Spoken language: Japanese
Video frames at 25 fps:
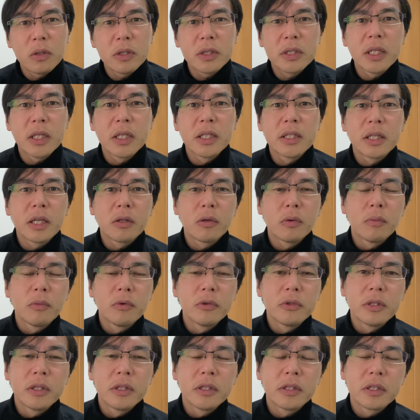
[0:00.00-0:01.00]
起きていたと
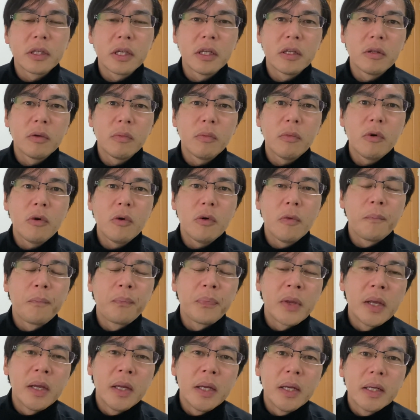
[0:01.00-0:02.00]
思うんですけれども、
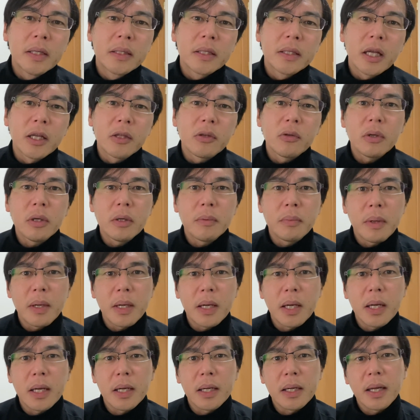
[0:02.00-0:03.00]
例え
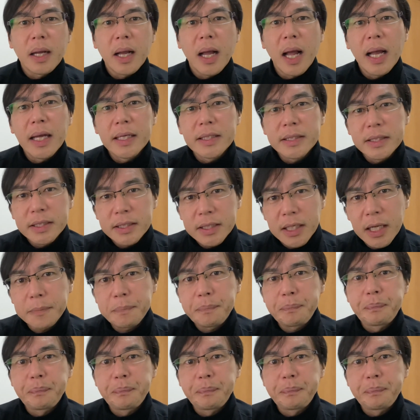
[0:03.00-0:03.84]
ば会社、